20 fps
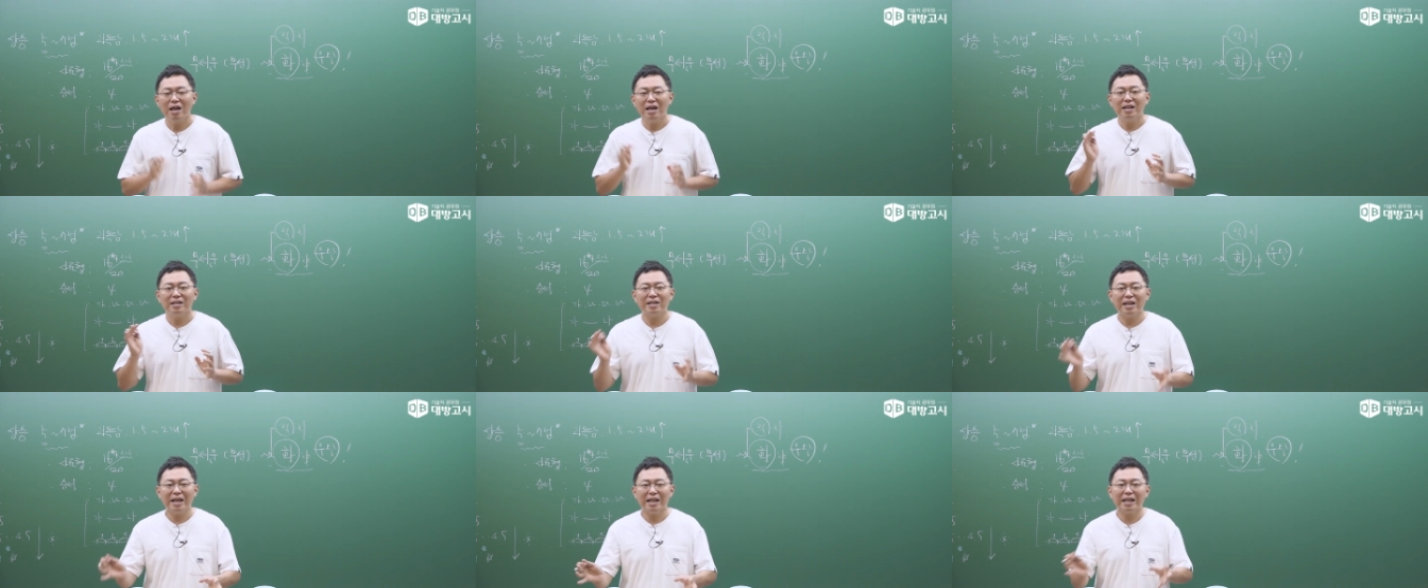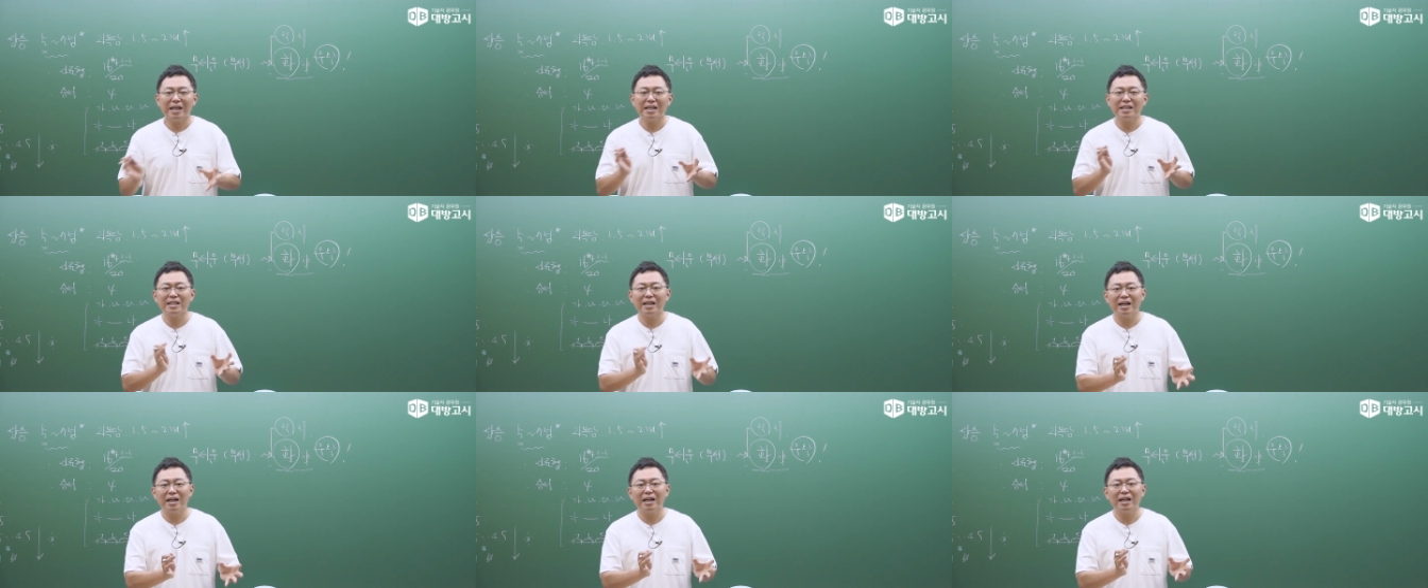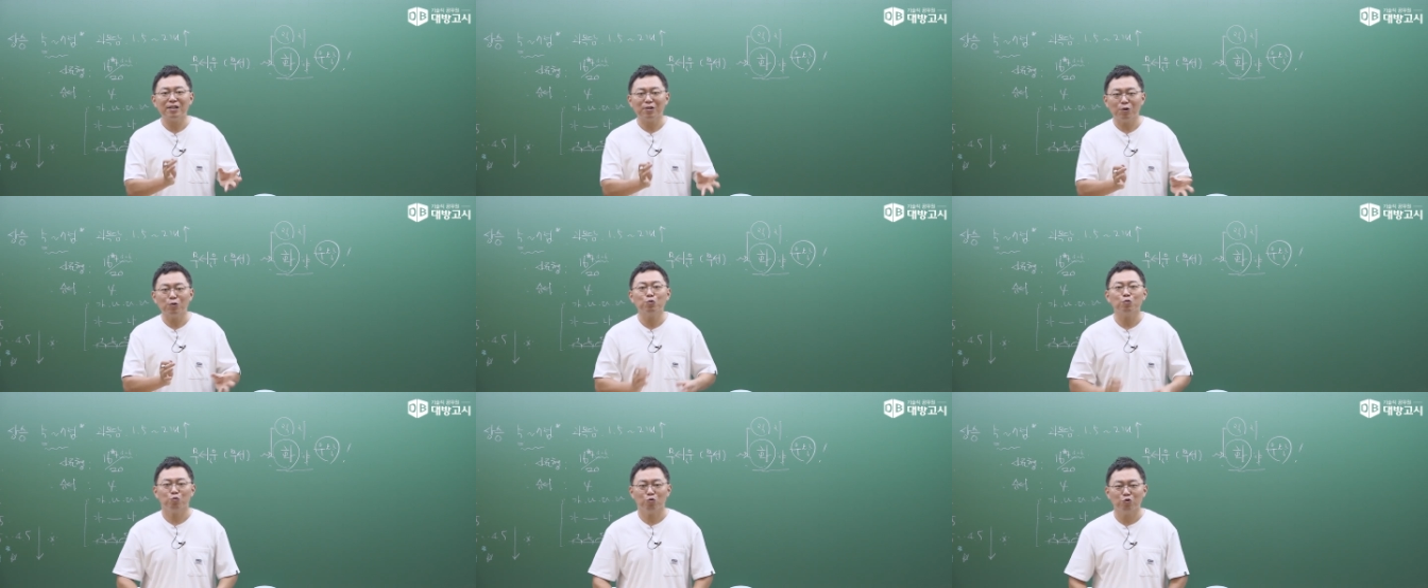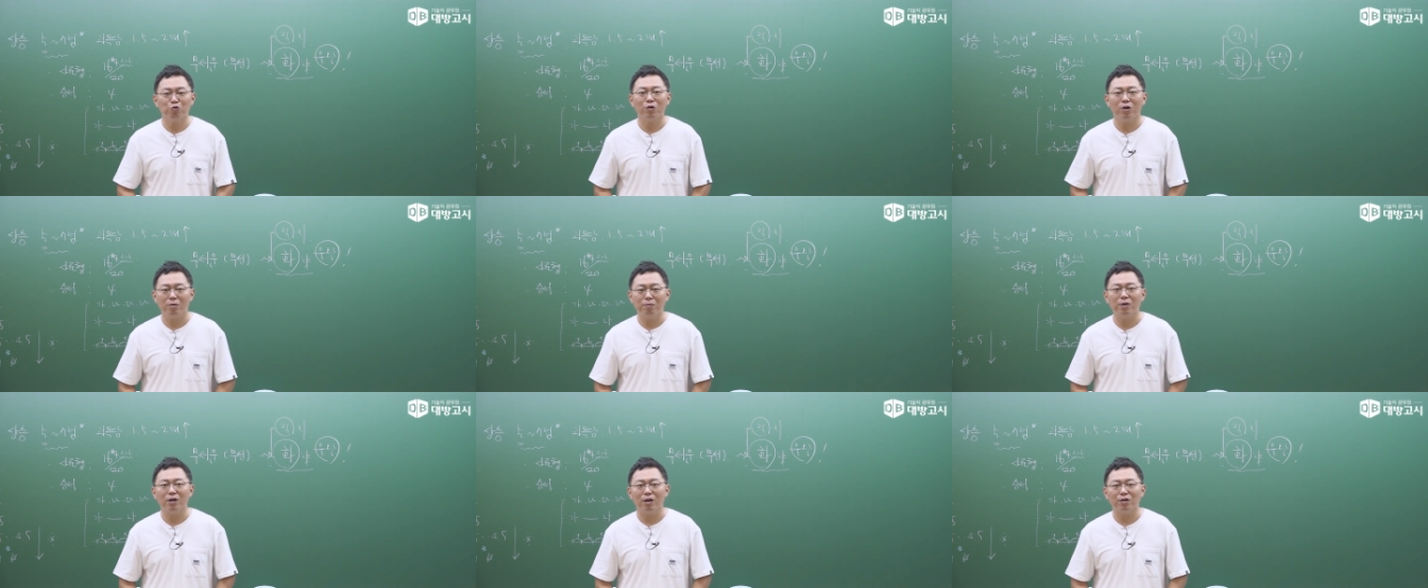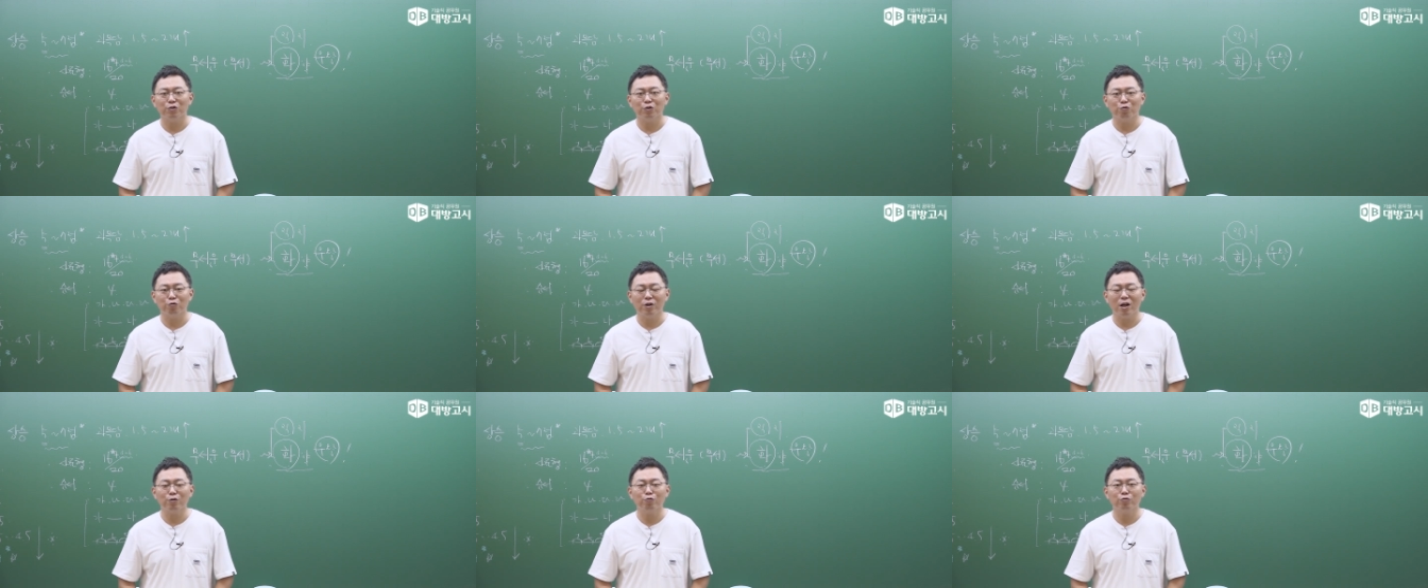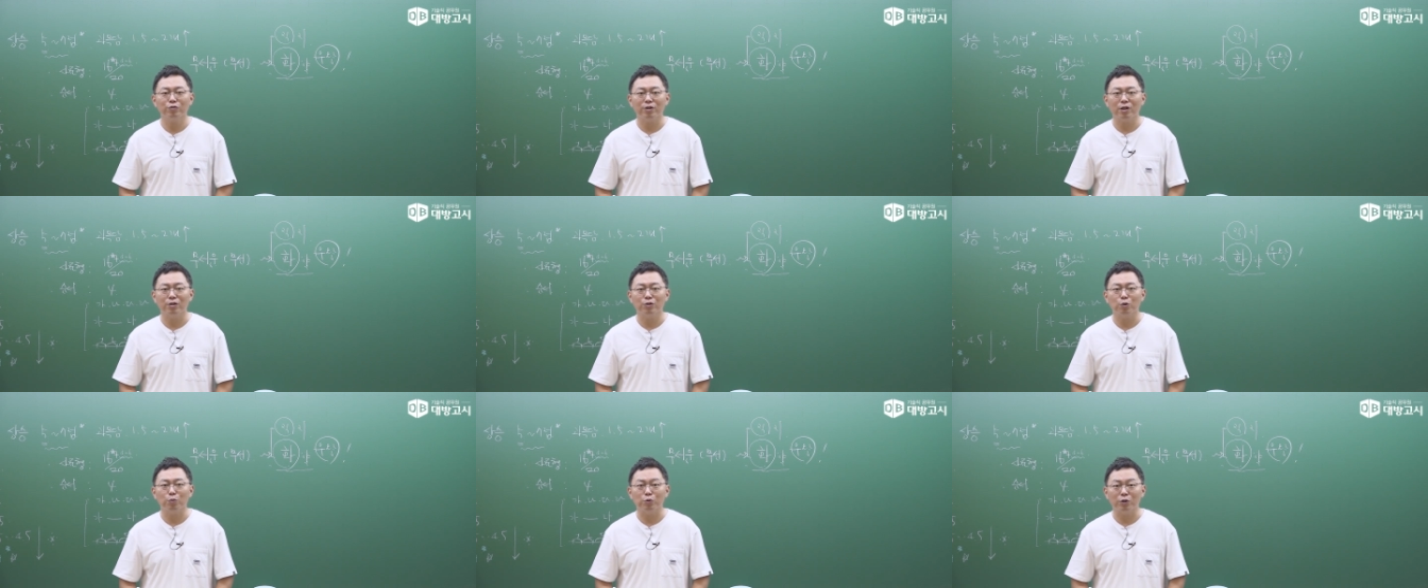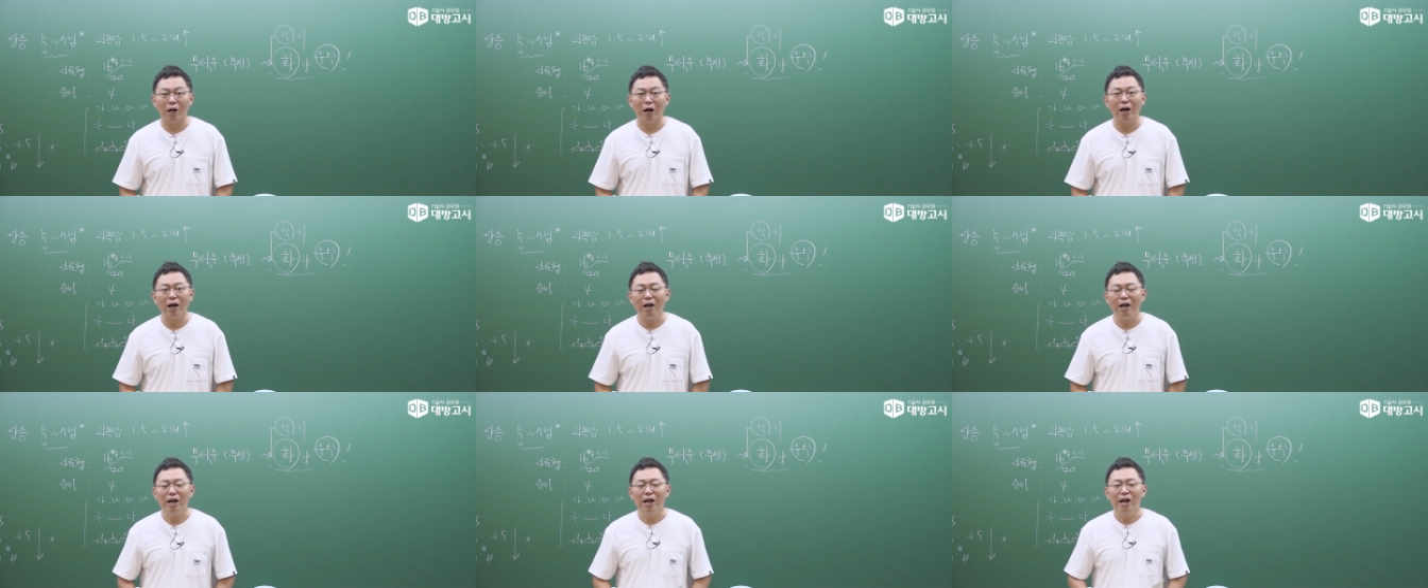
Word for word: 세계사에선 좀 중요한 의미가 있어요. 우리 한국사에서보다.